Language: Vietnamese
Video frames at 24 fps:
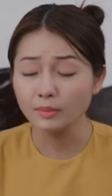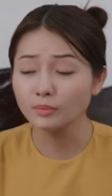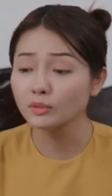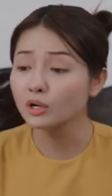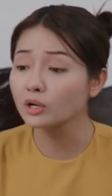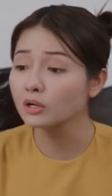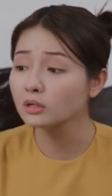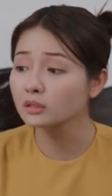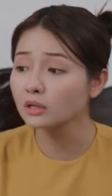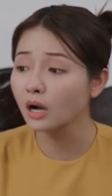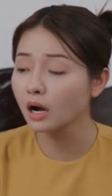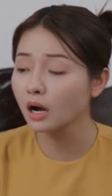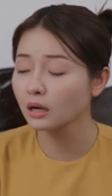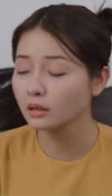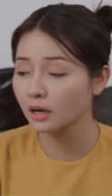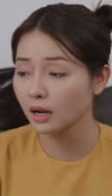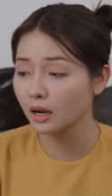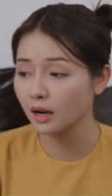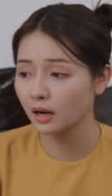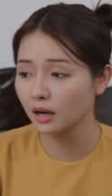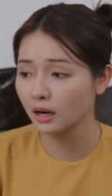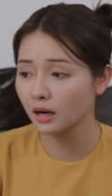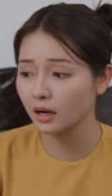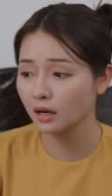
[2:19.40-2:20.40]
Em cứ có một
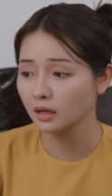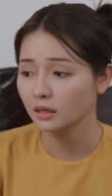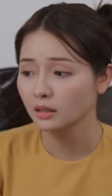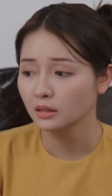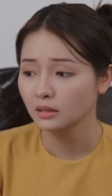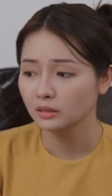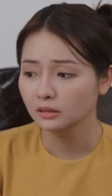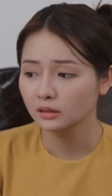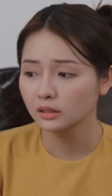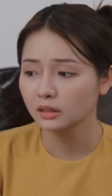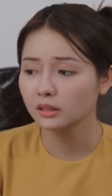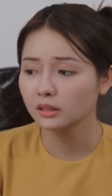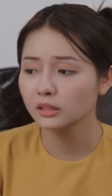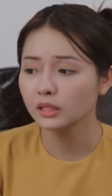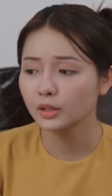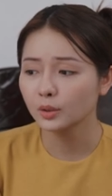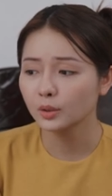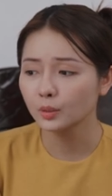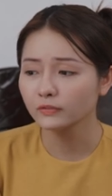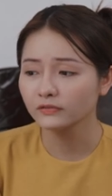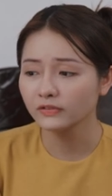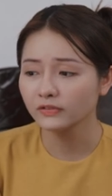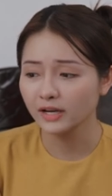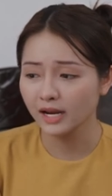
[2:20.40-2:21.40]
lần à, thì cái gì
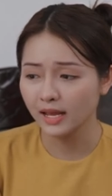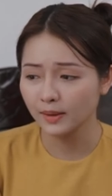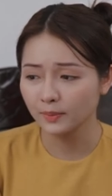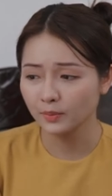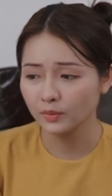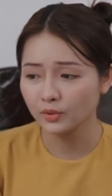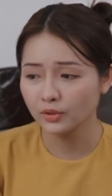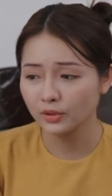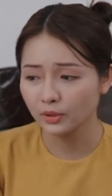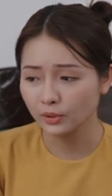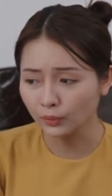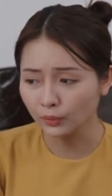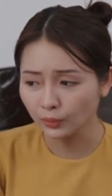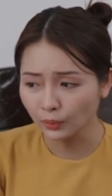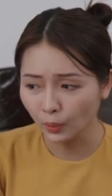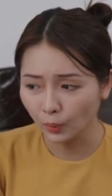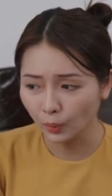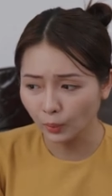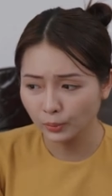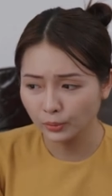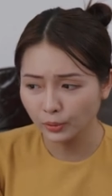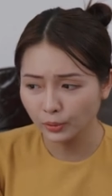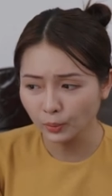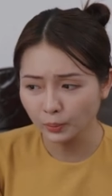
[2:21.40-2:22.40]
cũng phải làm như chỉnh chu
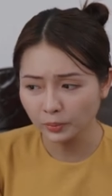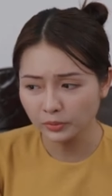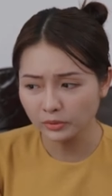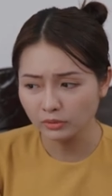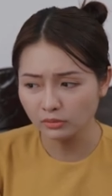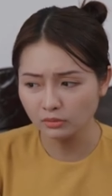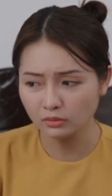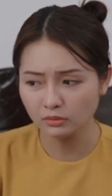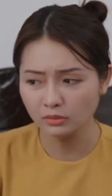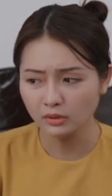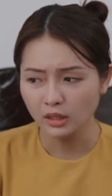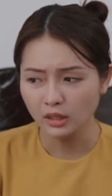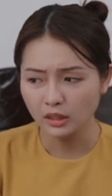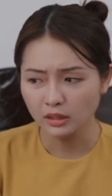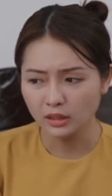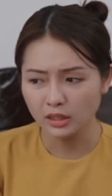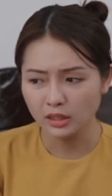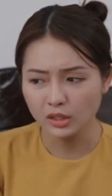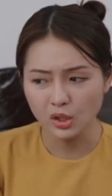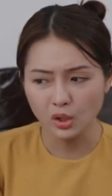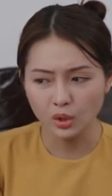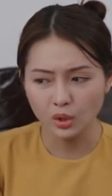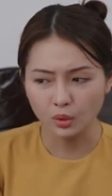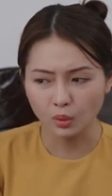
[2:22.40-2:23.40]
một chút chứ.
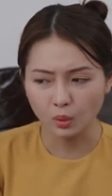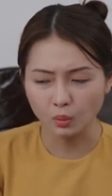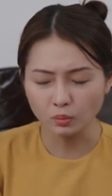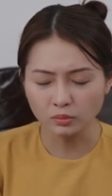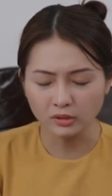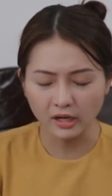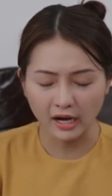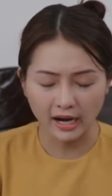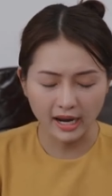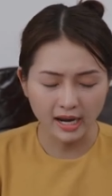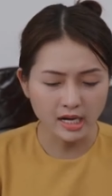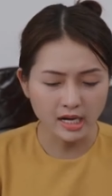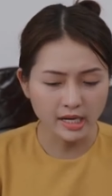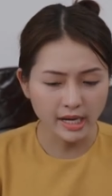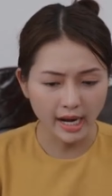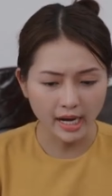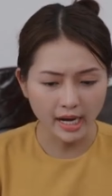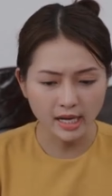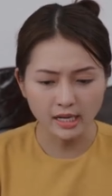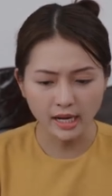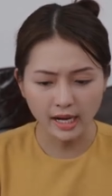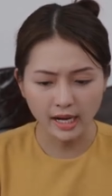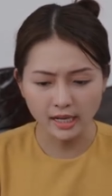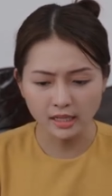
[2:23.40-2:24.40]
Cái gì cũng rẻ
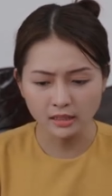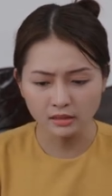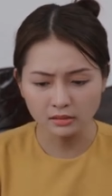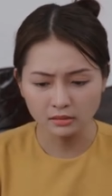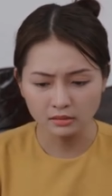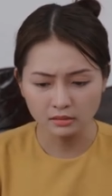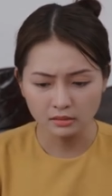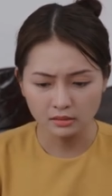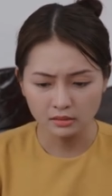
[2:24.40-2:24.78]
rẻ rẻ.